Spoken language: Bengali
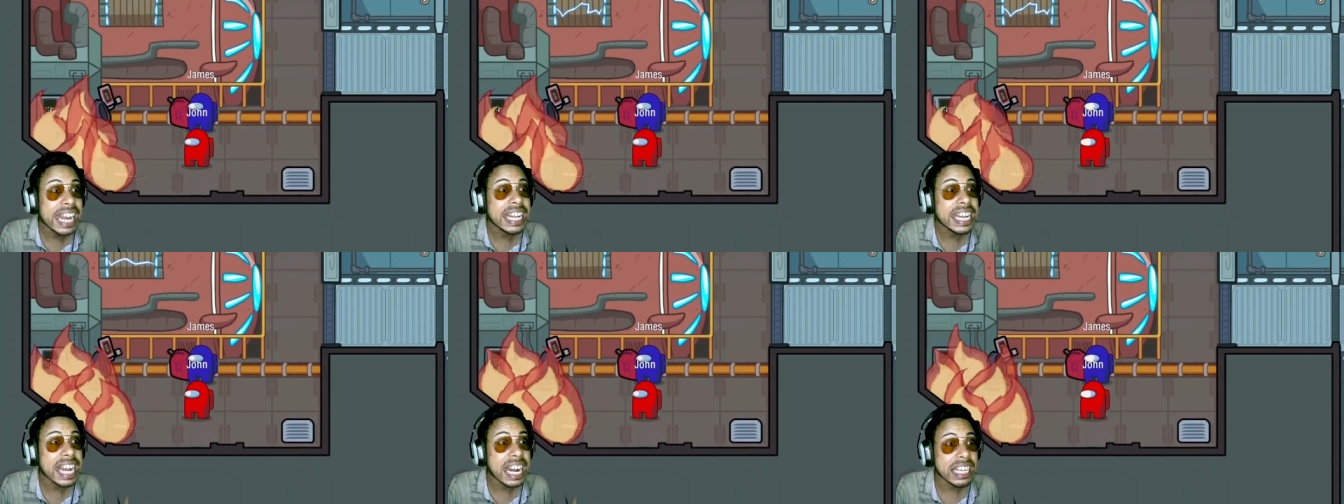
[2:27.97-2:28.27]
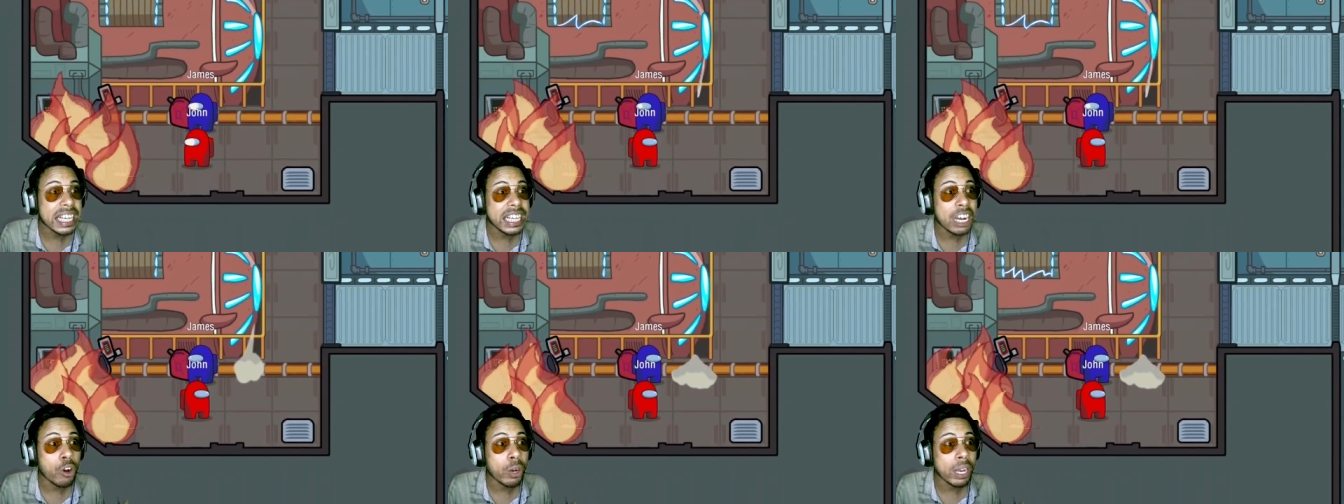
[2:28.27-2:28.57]

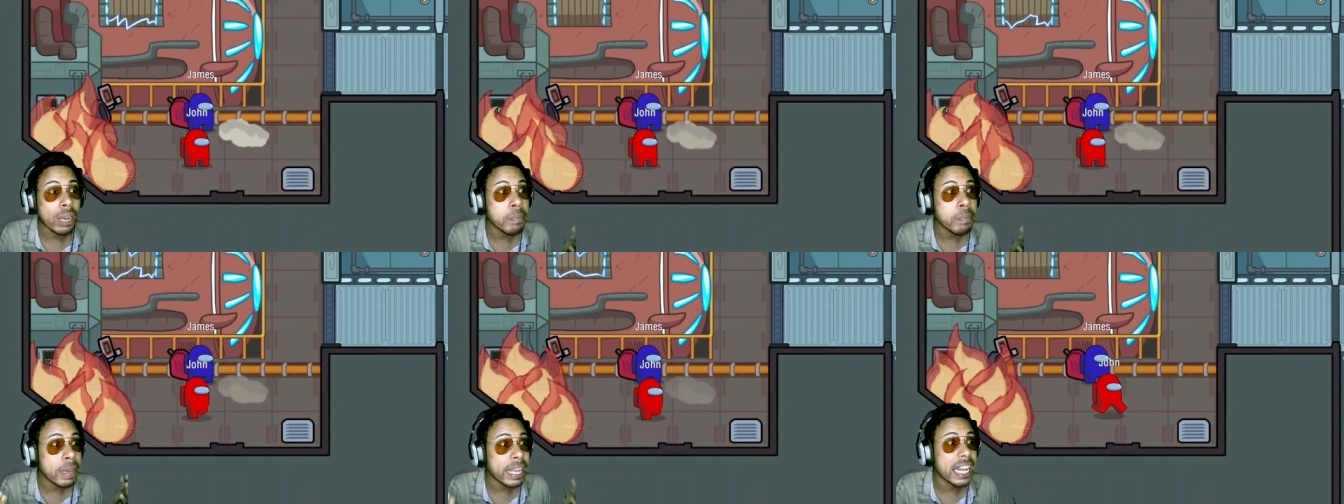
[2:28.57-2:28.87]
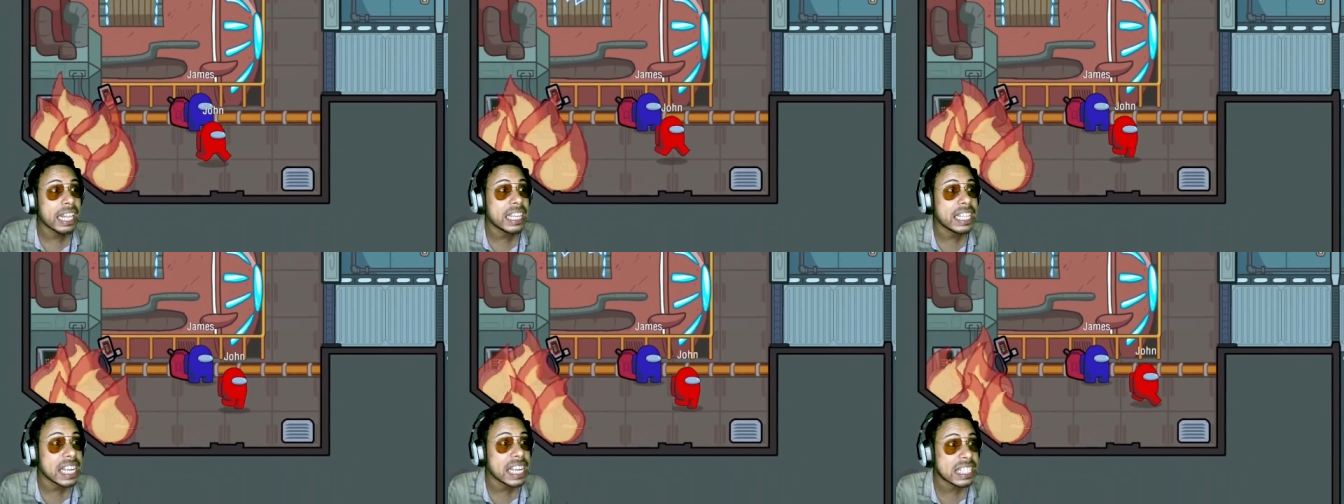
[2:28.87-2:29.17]
এলিয়ানটা ওকে
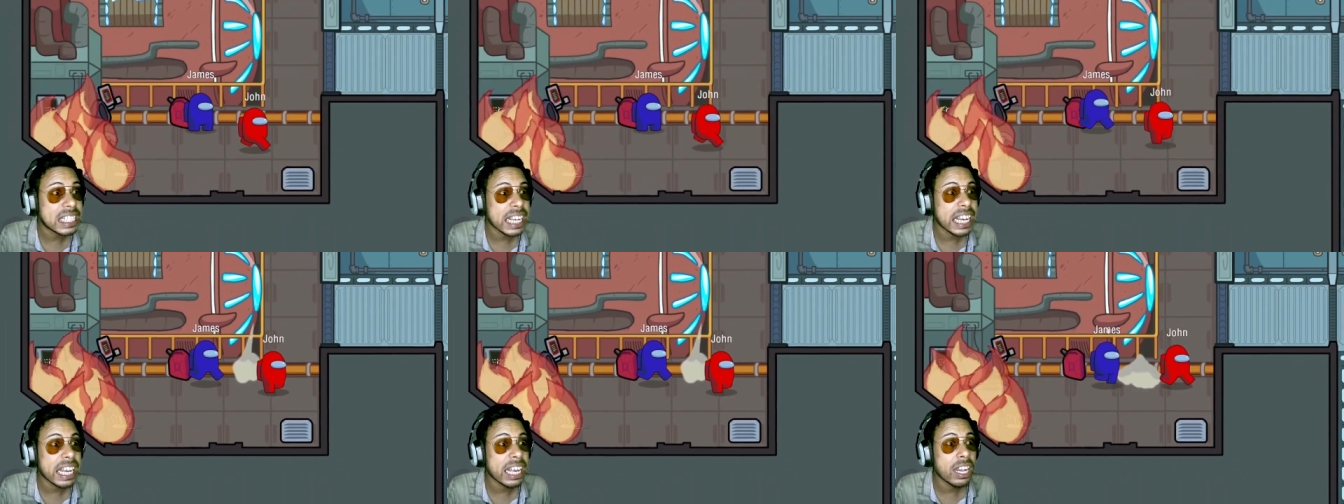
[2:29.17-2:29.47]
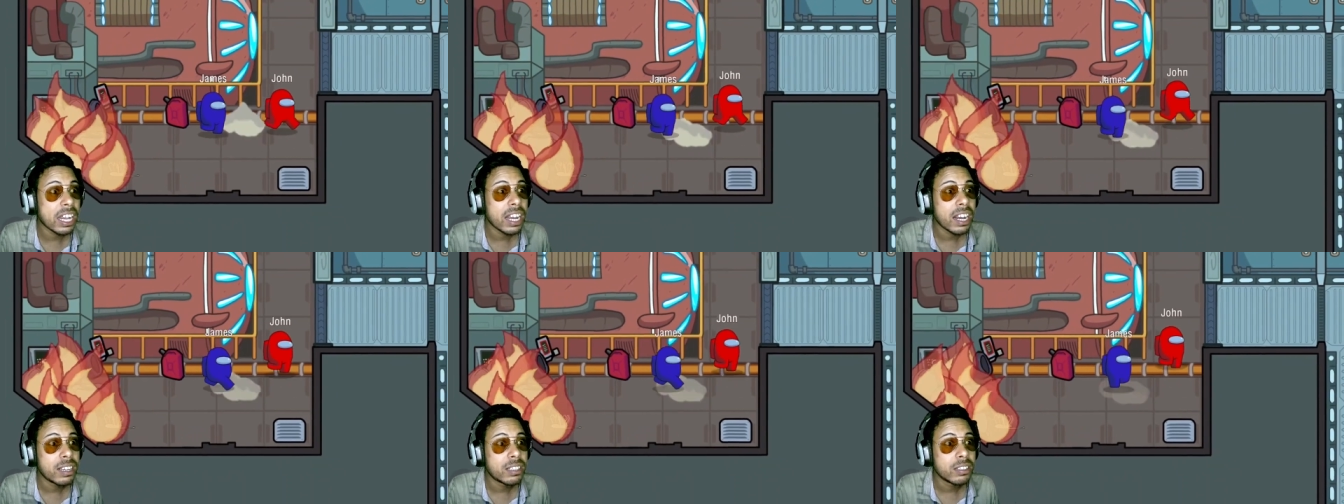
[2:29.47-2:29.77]
মেরে দিয়েছে
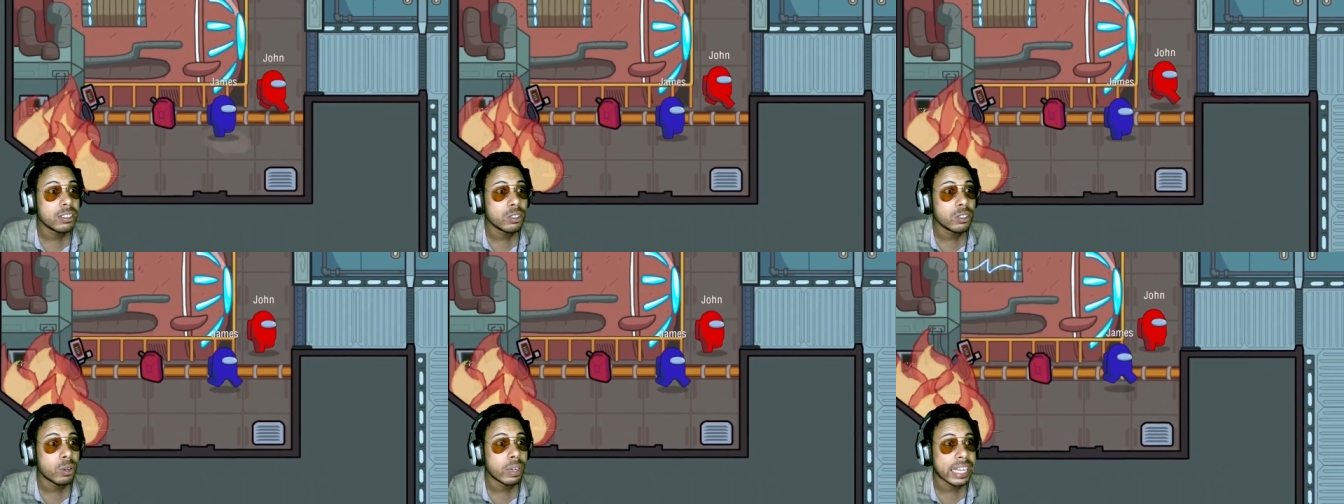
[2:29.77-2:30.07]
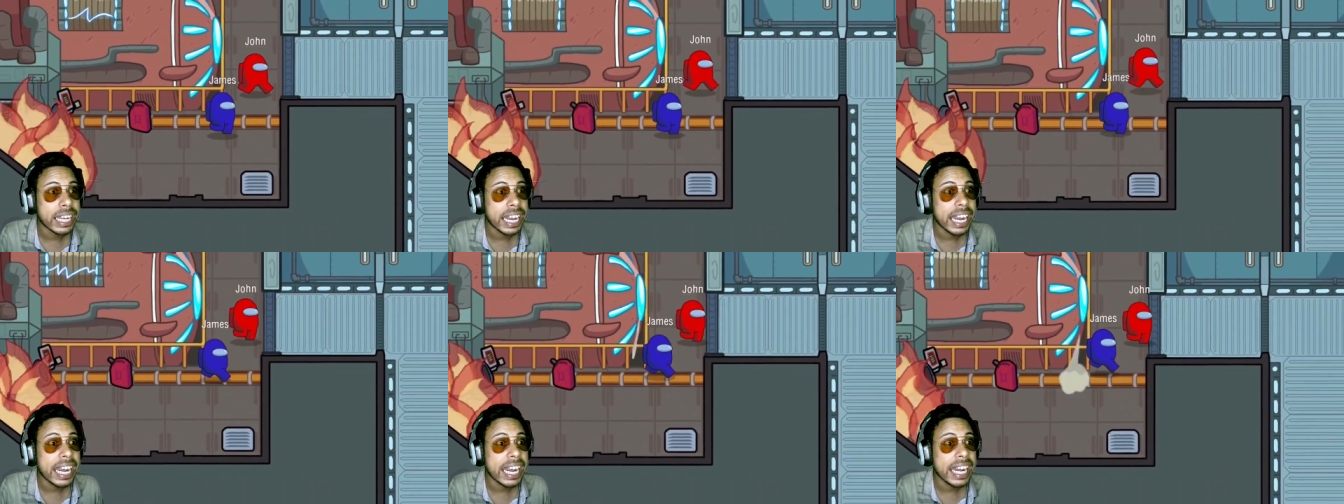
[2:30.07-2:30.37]

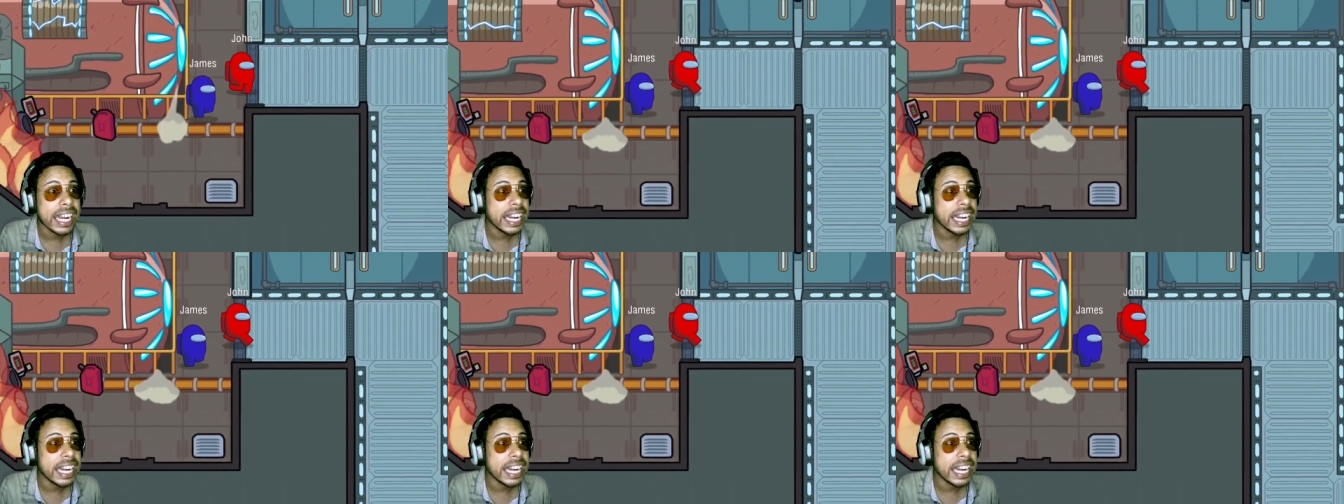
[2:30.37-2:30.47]
ওকে